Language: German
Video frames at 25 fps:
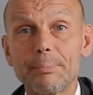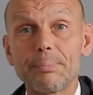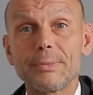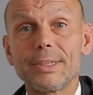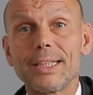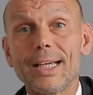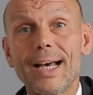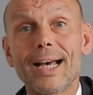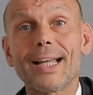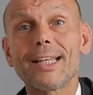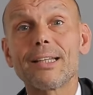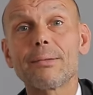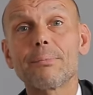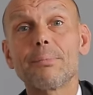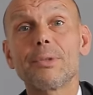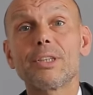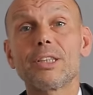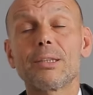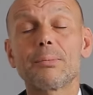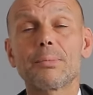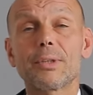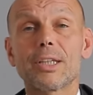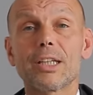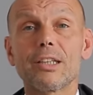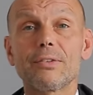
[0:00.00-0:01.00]
gib die Hand
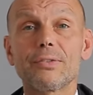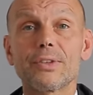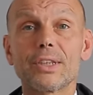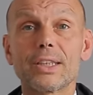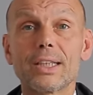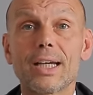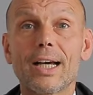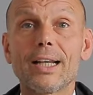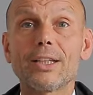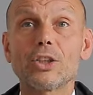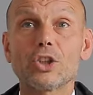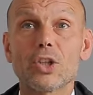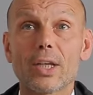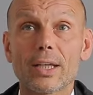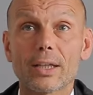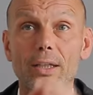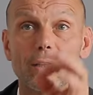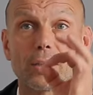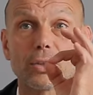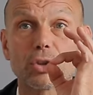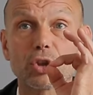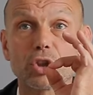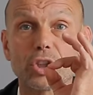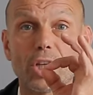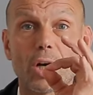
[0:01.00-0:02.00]
mit einem kräftigen
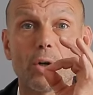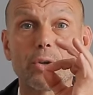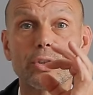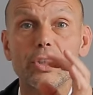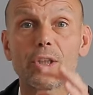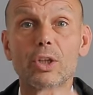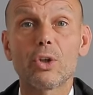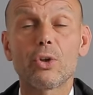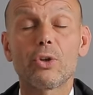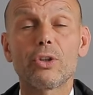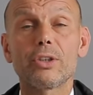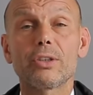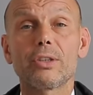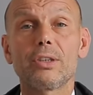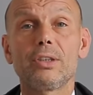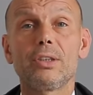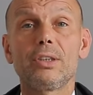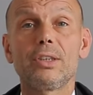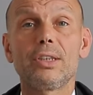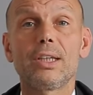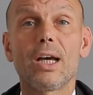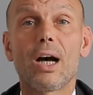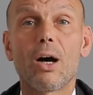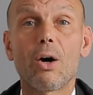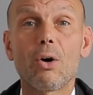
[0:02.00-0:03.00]
Handschlag, schau den
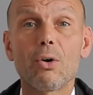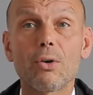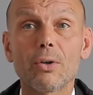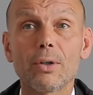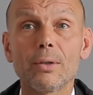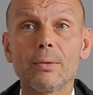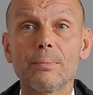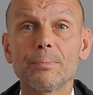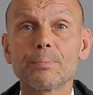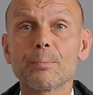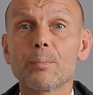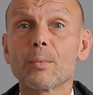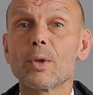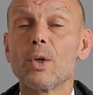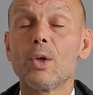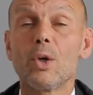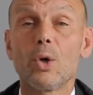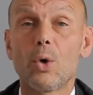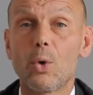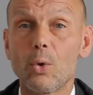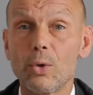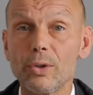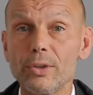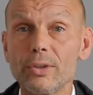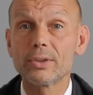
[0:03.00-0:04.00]
Leuten in die Augen
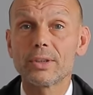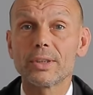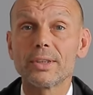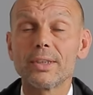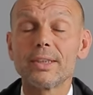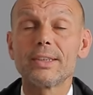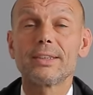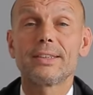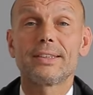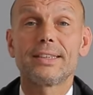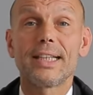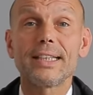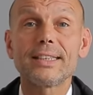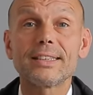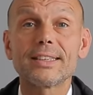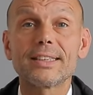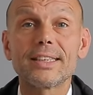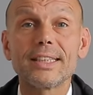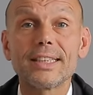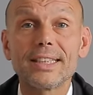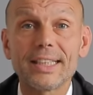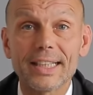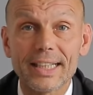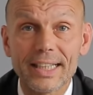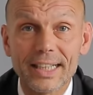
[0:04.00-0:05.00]
und
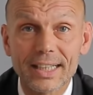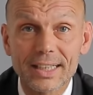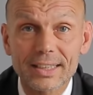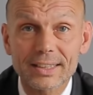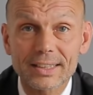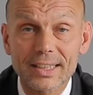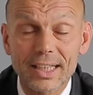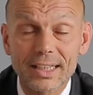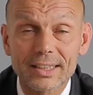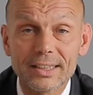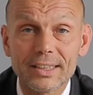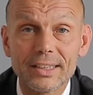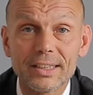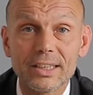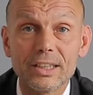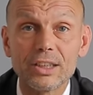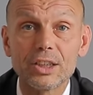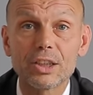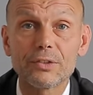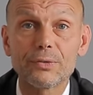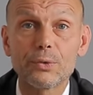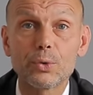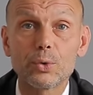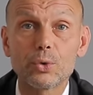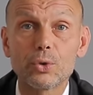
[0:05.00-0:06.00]
setz dich erst an den
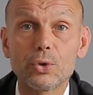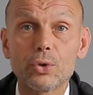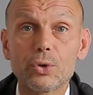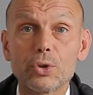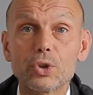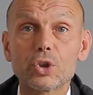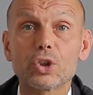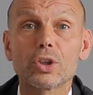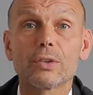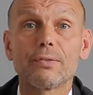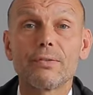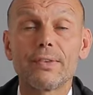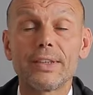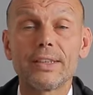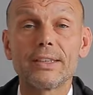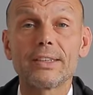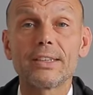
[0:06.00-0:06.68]
Interviewtisch,